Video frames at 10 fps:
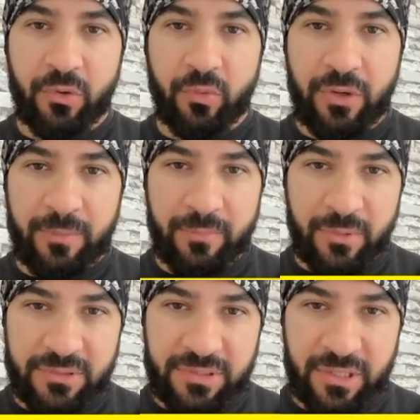
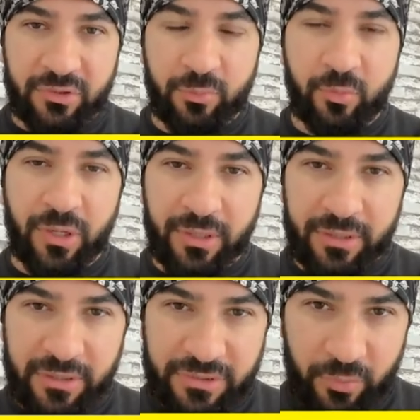وهم استخدموا
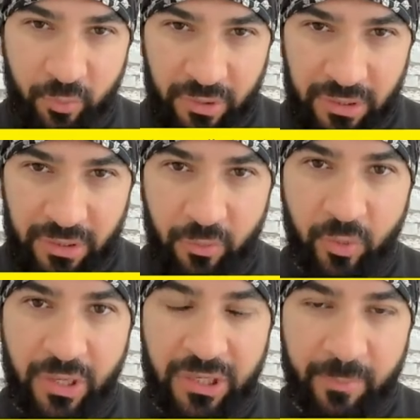ارخص انواع
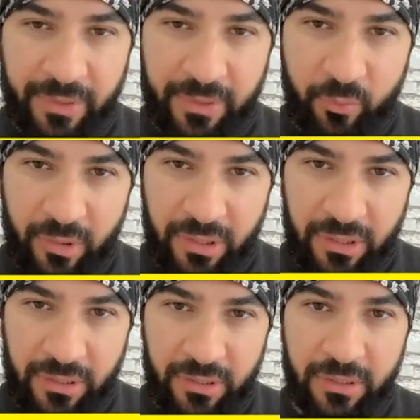واكبر
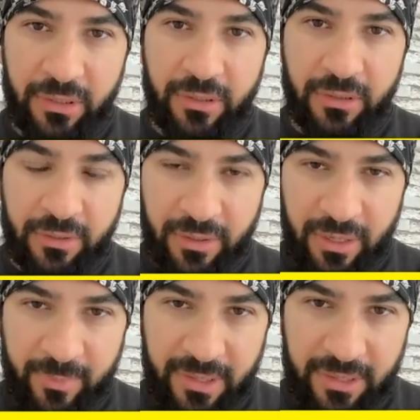انواع
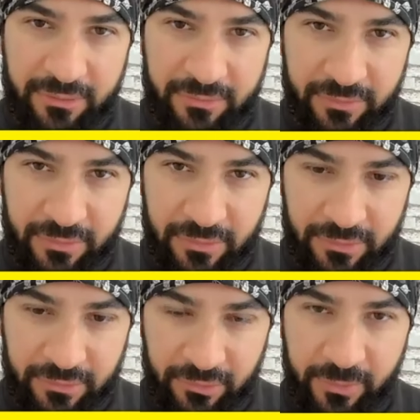كريمات
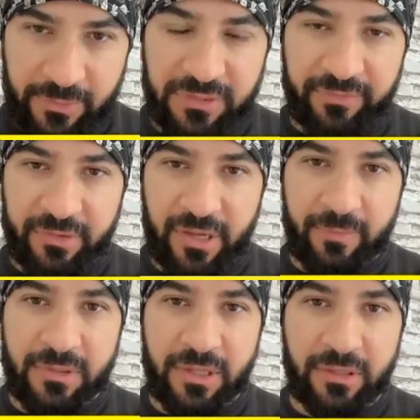ترطيب الجسم
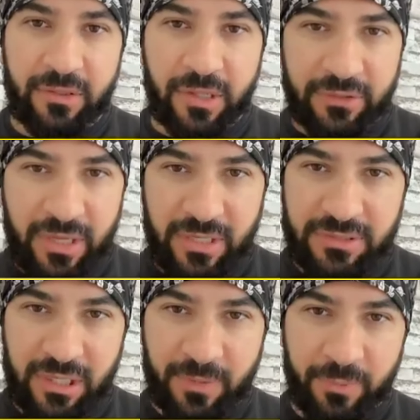بالكامل
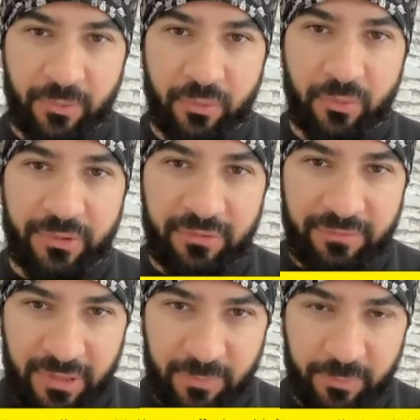كداس اكبر نوع
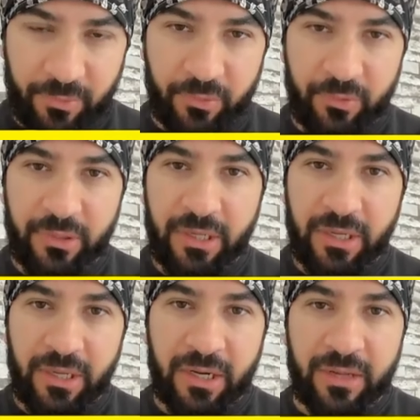نيفيا اكبر نوع
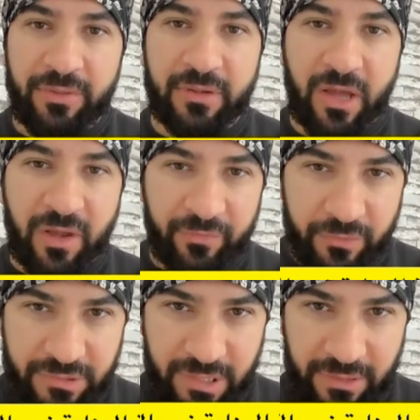هذا كافي
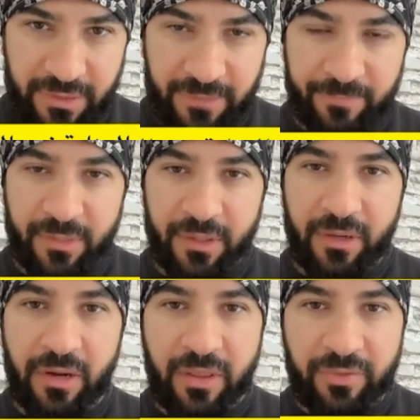وزياده
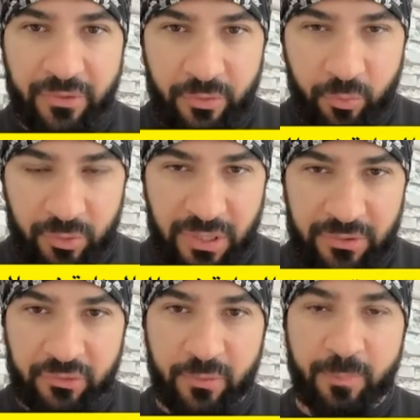لا تضيعون
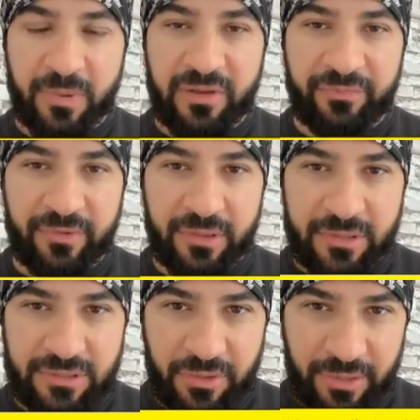اوقاتكم ما في
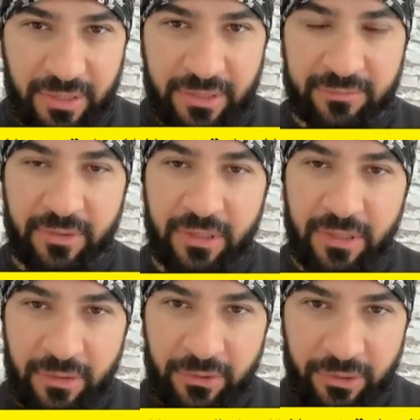استثناءات
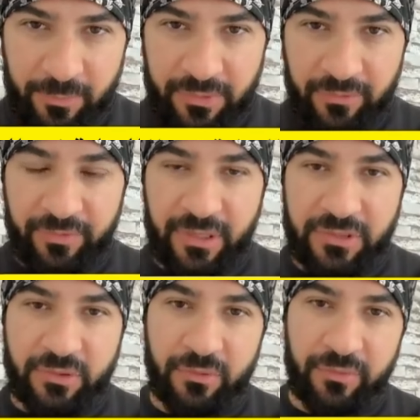يمكن في
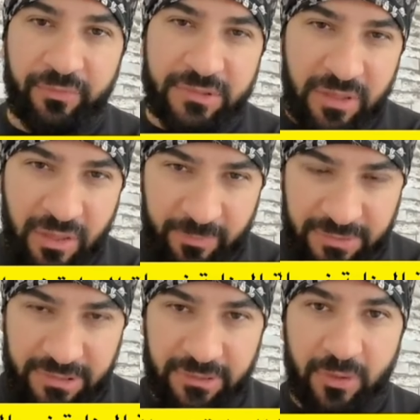ناس يقول في سنات
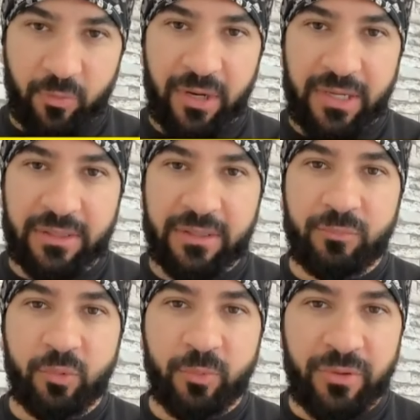بسيطه
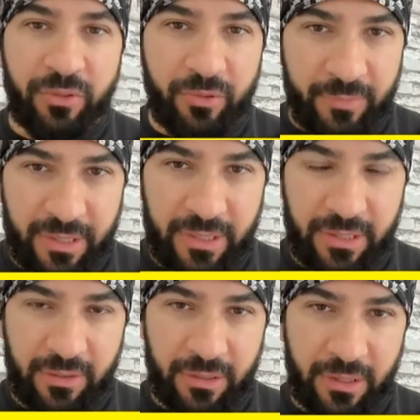ولكن مو من ضمنها
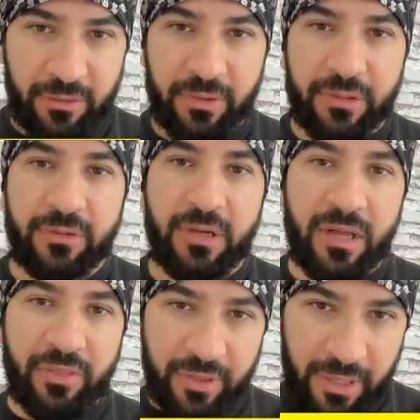اي ايضا
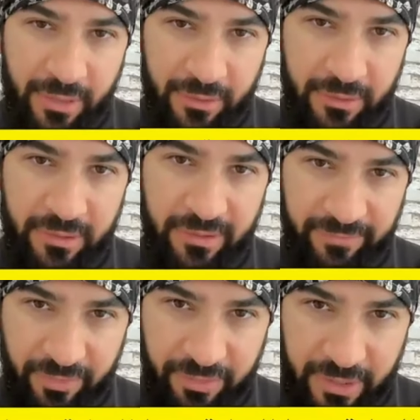اثار اللي
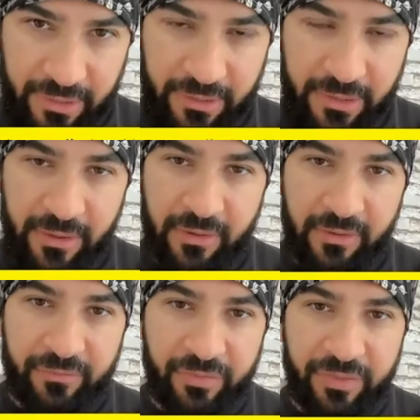في الظهر
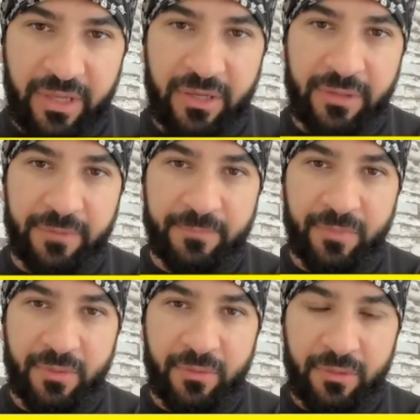في الظهر
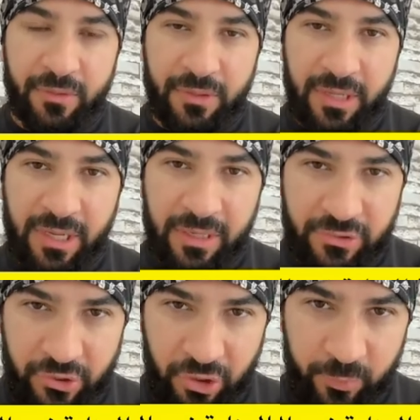
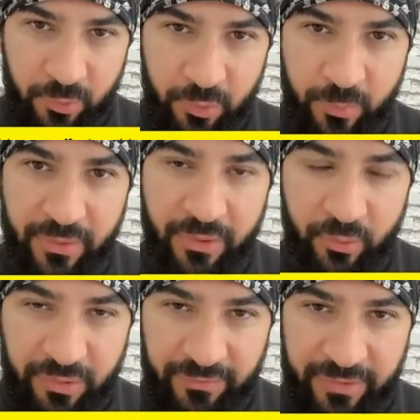نعالج الحبوب اذا
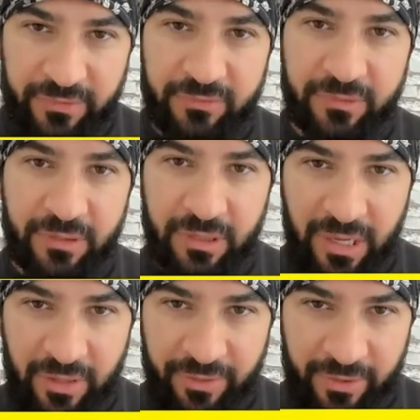وقفت
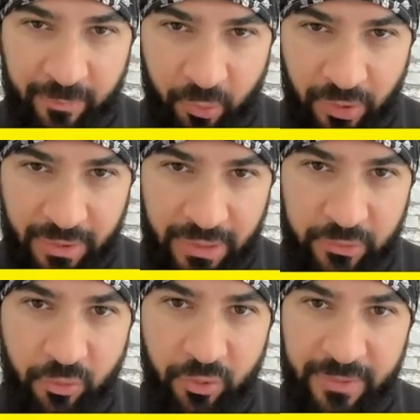الاثار بروحها راح
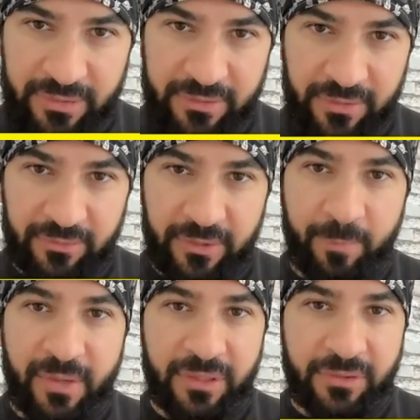تروح مع
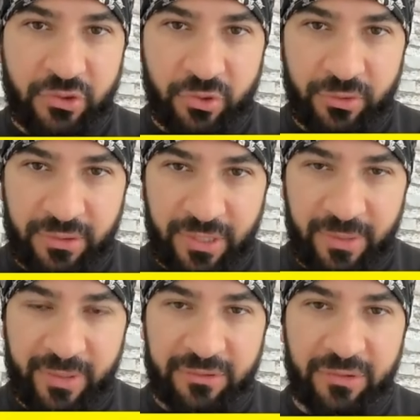الترطيب ما تحتاجون
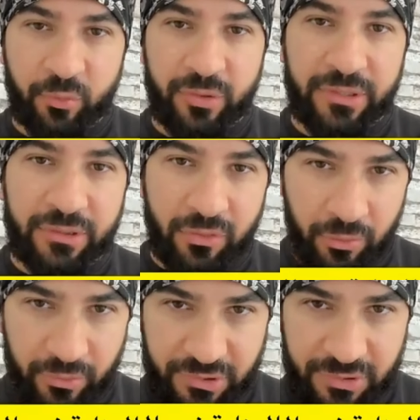كريمات توحيد
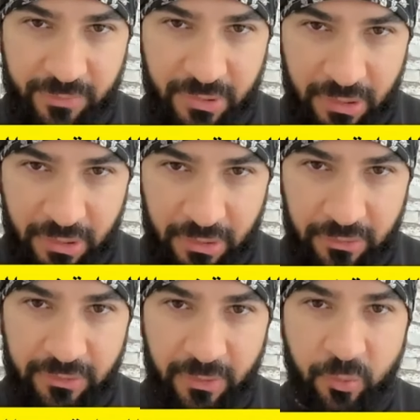لون الجسم
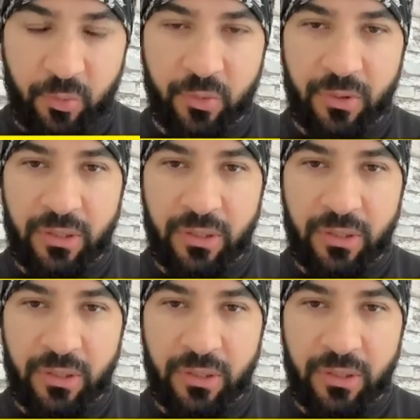انتبهوا